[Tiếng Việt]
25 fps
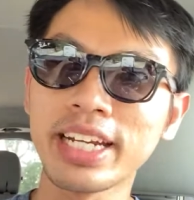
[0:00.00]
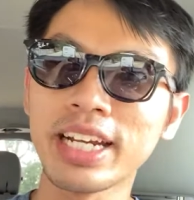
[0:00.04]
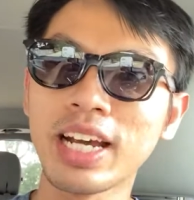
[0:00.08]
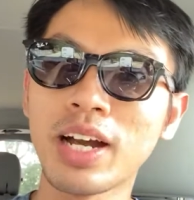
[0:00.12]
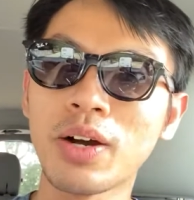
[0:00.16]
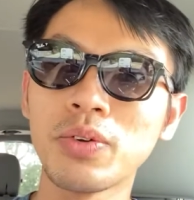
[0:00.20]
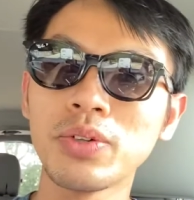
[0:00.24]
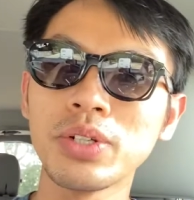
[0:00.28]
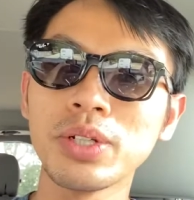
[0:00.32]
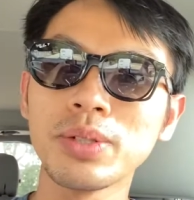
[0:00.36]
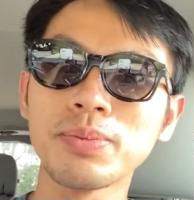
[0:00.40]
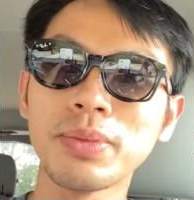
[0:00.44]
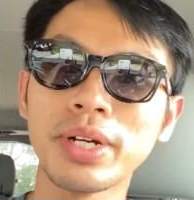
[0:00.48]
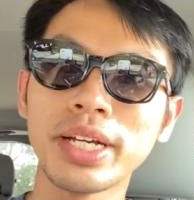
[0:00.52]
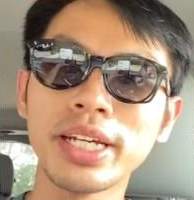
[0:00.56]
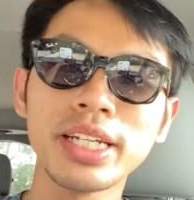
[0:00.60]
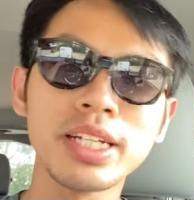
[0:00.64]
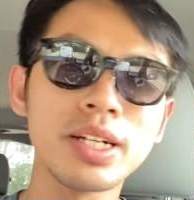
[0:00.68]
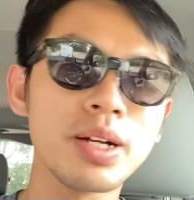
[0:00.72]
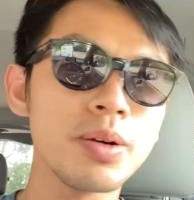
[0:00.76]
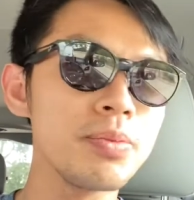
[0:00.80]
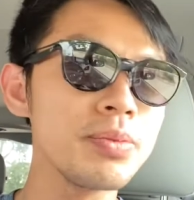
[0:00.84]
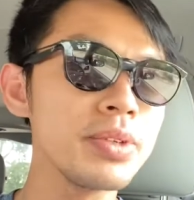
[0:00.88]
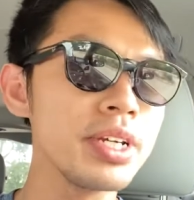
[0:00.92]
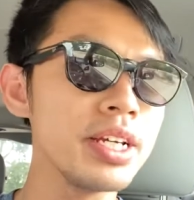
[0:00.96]
đầu nước Mỹ
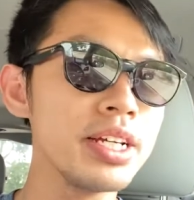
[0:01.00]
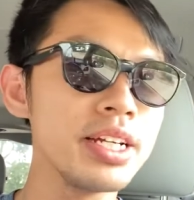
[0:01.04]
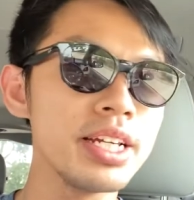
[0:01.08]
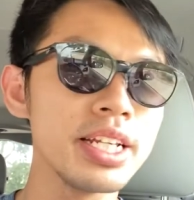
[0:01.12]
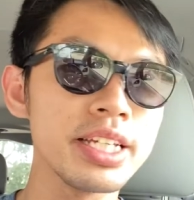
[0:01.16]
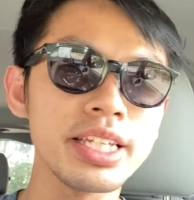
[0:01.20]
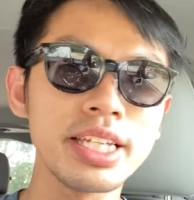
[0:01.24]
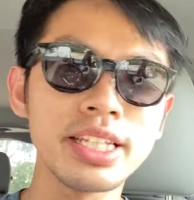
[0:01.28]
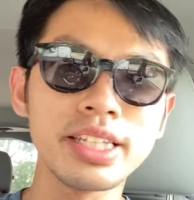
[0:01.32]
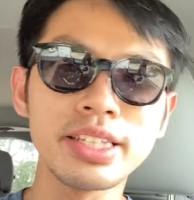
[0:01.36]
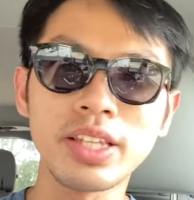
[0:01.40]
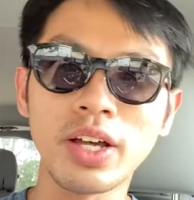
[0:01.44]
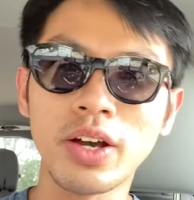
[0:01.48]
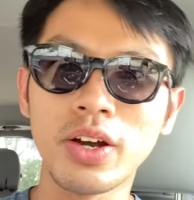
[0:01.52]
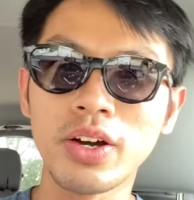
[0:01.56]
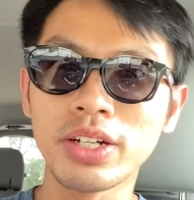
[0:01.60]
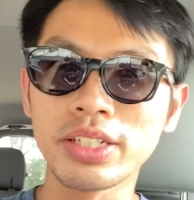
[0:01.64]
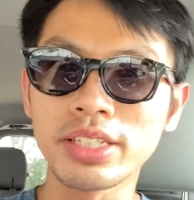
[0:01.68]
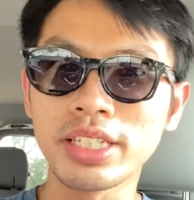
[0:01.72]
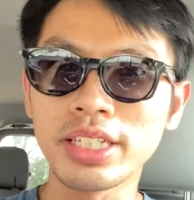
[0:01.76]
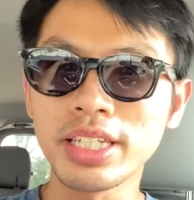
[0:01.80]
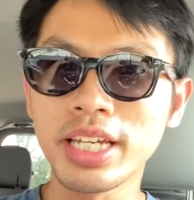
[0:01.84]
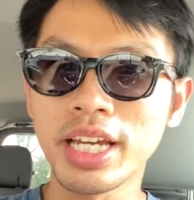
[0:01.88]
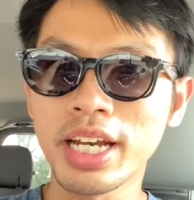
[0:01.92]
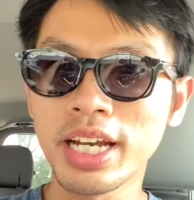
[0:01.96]
cũng như là trên toàn
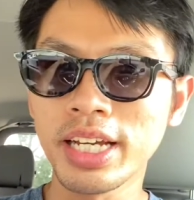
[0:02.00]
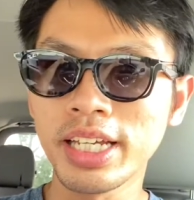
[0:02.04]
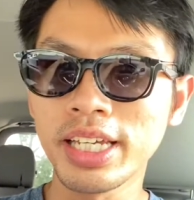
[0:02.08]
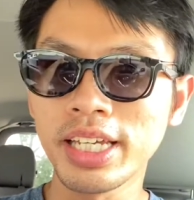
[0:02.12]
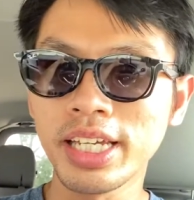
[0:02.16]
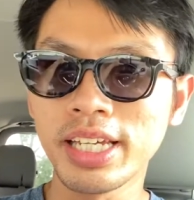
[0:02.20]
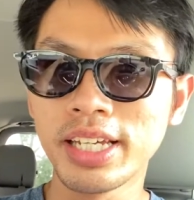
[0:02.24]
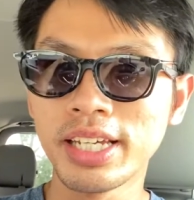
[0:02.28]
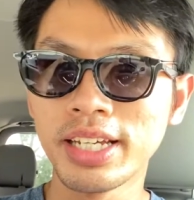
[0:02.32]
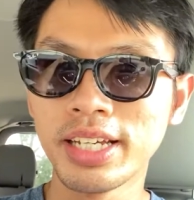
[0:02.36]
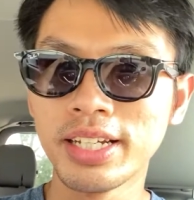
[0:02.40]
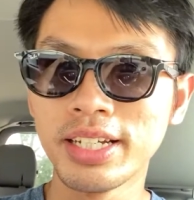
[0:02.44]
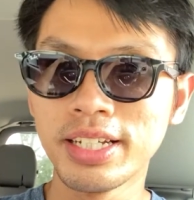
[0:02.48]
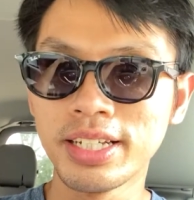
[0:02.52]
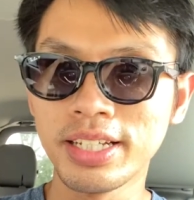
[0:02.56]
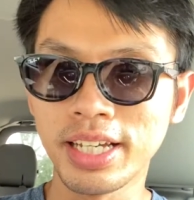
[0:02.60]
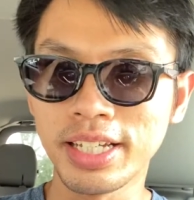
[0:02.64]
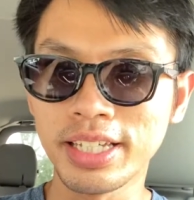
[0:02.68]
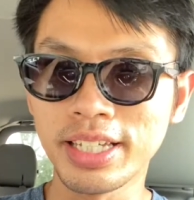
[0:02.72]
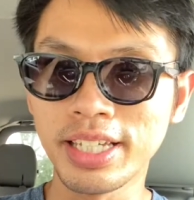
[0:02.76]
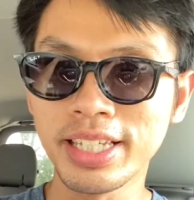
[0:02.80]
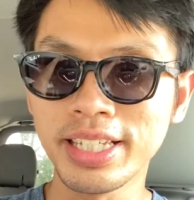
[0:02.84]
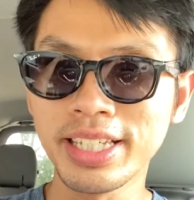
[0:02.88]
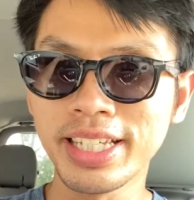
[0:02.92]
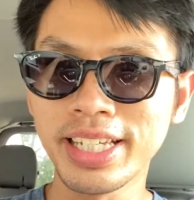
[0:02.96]
thế giới. Và
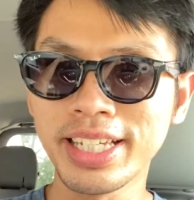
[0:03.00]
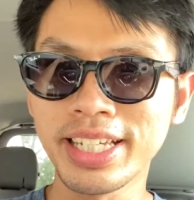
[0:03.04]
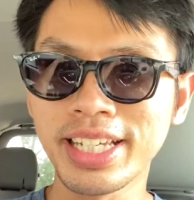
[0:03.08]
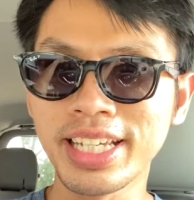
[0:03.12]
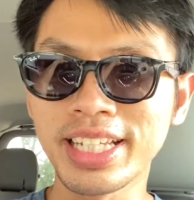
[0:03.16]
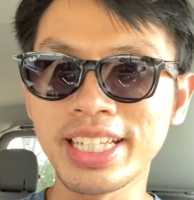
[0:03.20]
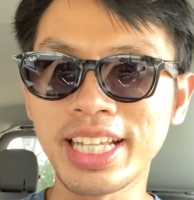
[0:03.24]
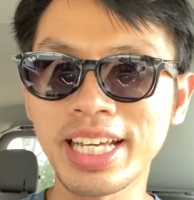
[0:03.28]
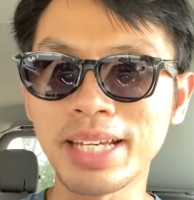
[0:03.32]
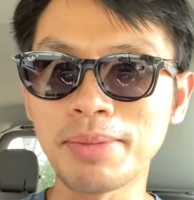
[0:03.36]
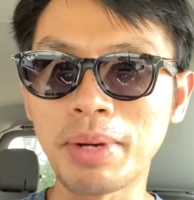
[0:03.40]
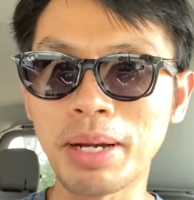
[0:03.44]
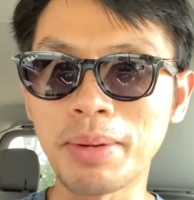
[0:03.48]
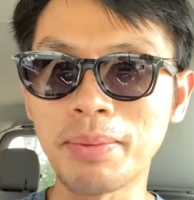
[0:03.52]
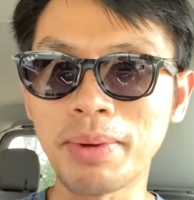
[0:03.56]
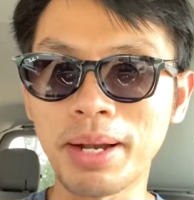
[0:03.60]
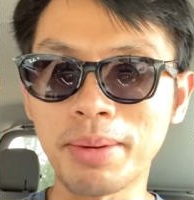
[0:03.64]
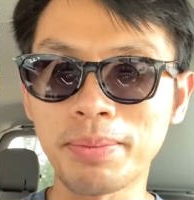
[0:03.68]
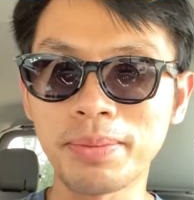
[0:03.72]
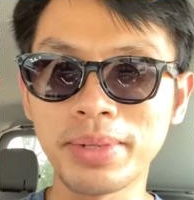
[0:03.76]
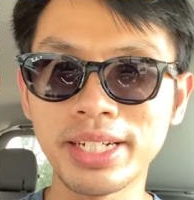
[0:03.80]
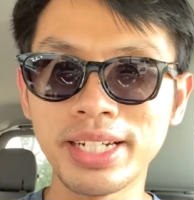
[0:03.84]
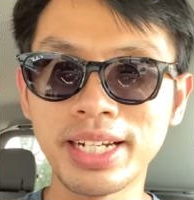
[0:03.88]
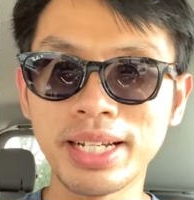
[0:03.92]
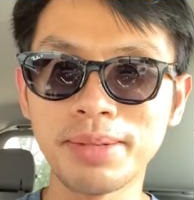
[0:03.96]
dĩ nhiên nhìn thấy bản
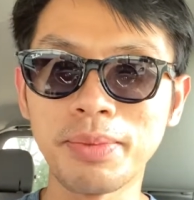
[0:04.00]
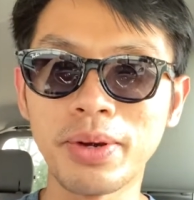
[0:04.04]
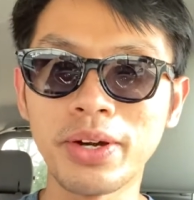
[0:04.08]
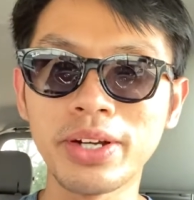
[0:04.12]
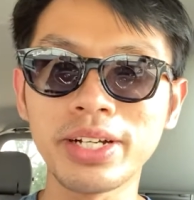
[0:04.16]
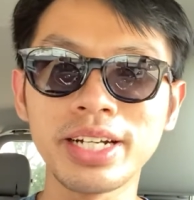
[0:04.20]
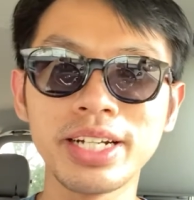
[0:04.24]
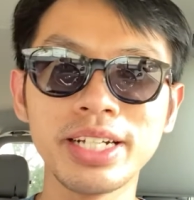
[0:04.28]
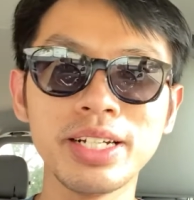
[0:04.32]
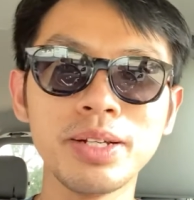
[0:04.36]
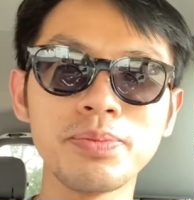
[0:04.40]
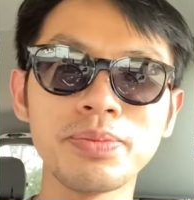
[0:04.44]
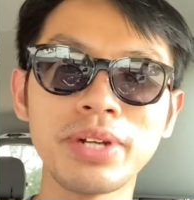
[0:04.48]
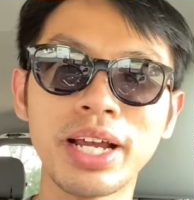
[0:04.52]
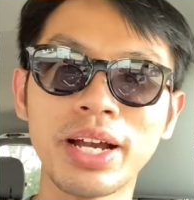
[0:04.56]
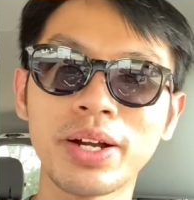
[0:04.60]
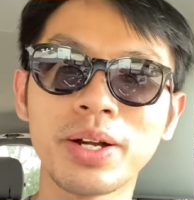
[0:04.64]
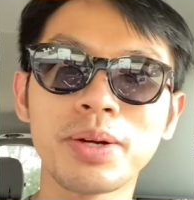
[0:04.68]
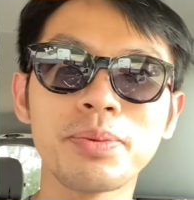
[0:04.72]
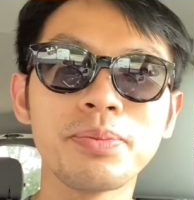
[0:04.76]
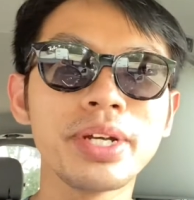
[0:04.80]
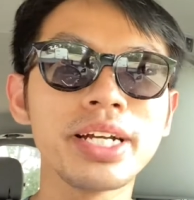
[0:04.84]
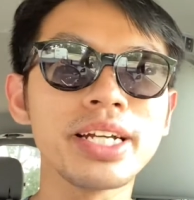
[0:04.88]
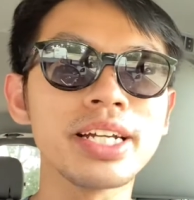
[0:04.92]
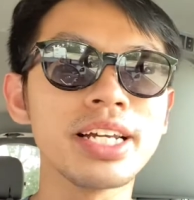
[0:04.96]
mặt mình là mọi người lúc nào
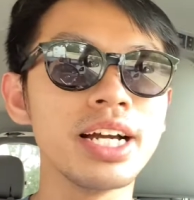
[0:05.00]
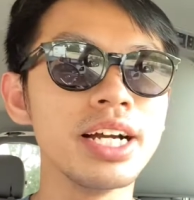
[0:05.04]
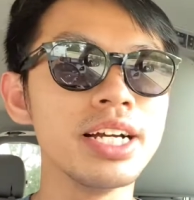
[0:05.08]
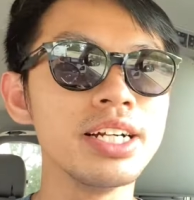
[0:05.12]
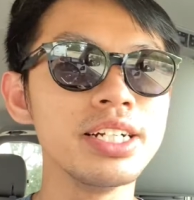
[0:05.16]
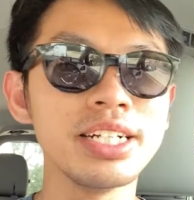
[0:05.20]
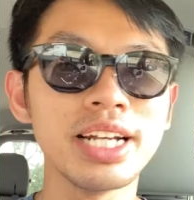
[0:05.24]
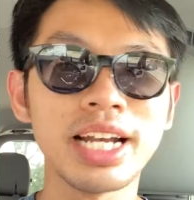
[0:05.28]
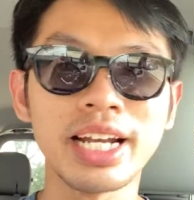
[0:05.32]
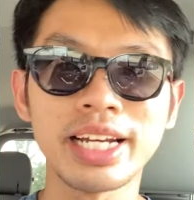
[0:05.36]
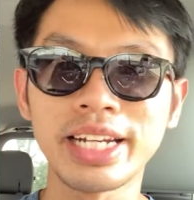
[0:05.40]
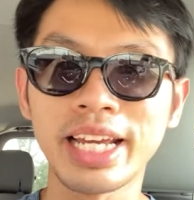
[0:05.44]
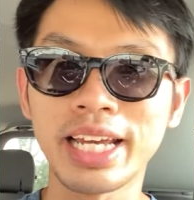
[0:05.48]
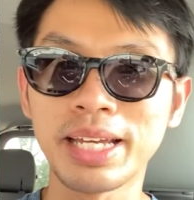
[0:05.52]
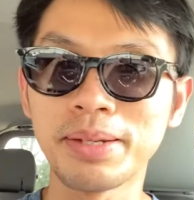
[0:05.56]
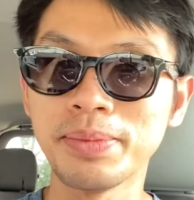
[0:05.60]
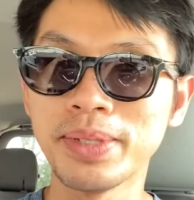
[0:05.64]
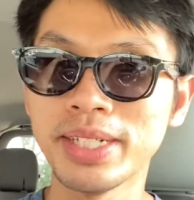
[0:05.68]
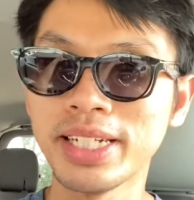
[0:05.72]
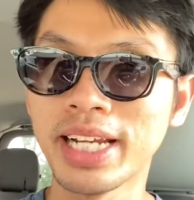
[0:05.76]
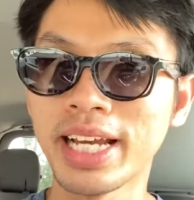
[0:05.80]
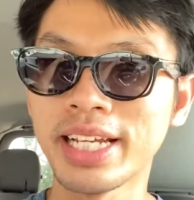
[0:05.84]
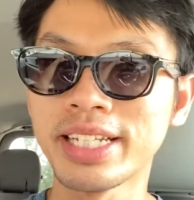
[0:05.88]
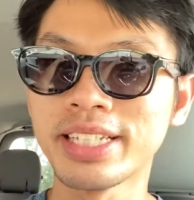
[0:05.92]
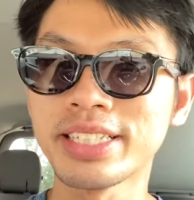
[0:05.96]
cũng biết là hàng này
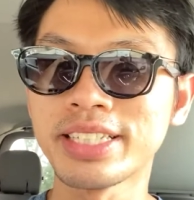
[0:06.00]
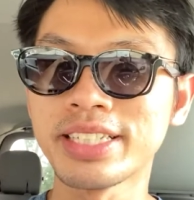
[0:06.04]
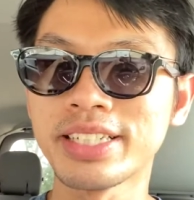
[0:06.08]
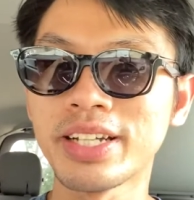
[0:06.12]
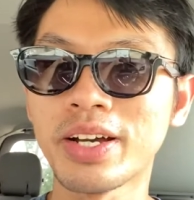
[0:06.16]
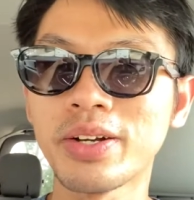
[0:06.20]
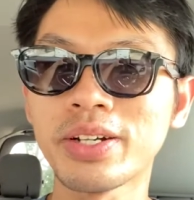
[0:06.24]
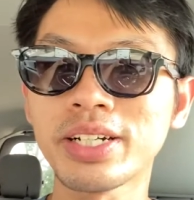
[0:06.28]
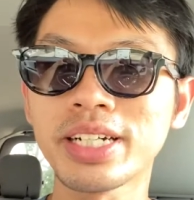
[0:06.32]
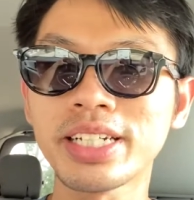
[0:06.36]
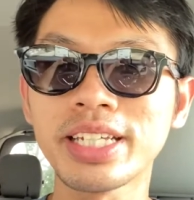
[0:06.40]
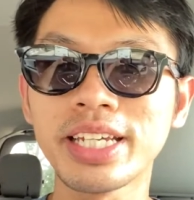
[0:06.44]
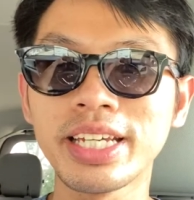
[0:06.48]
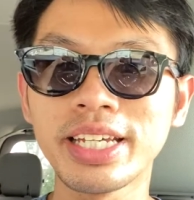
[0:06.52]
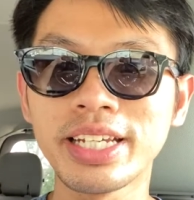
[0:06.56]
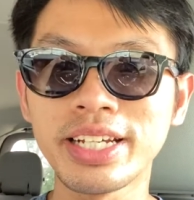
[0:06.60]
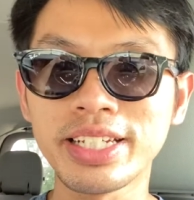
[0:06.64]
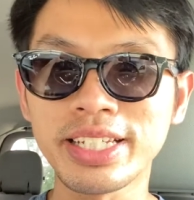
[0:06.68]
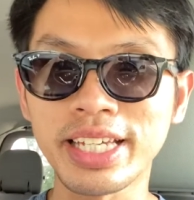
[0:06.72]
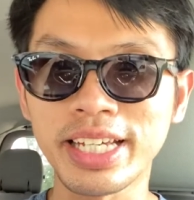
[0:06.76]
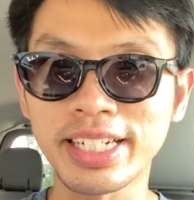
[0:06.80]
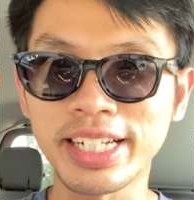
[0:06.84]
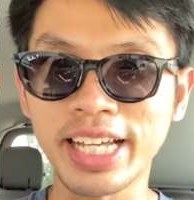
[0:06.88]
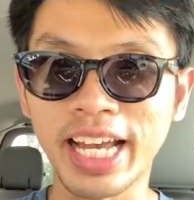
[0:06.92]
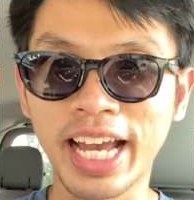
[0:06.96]
bữa nay nó sẽ nói cái gì đó
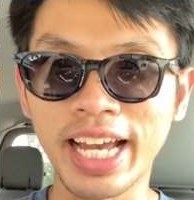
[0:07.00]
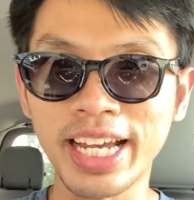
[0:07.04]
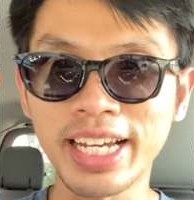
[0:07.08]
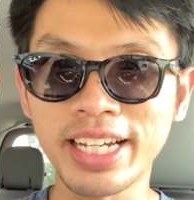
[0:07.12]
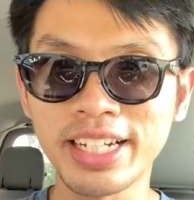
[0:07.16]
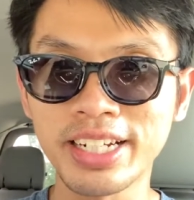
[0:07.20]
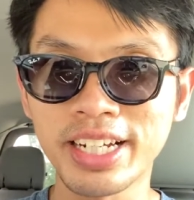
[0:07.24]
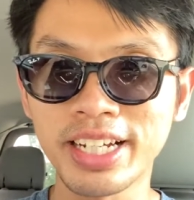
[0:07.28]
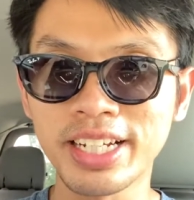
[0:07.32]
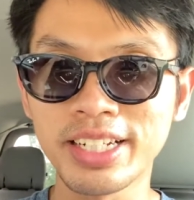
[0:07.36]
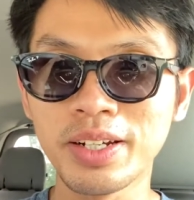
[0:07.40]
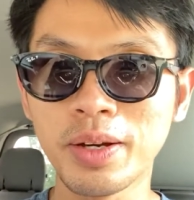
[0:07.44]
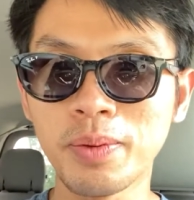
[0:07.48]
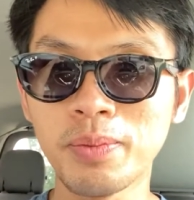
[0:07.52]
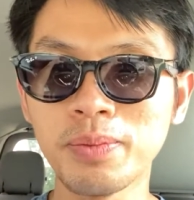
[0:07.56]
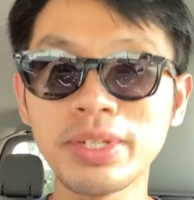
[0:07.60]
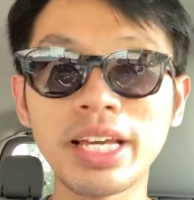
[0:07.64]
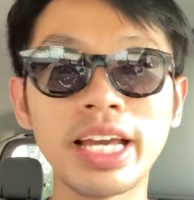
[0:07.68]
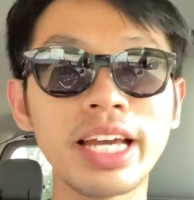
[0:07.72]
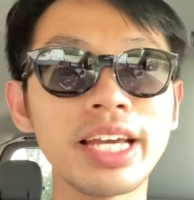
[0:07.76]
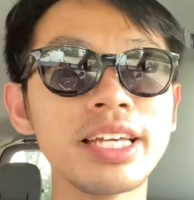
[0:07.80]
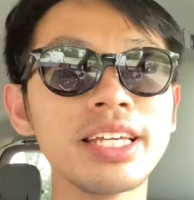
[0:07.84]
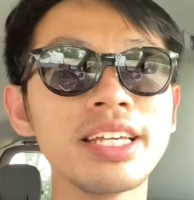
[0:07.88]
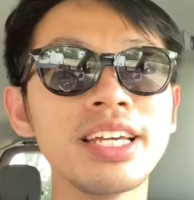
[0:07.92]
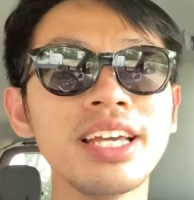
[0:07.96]
tranh cãi rồi đó, đúng
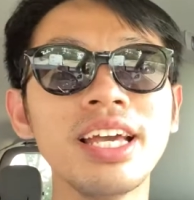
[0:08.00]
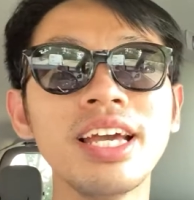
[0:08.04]
vậy.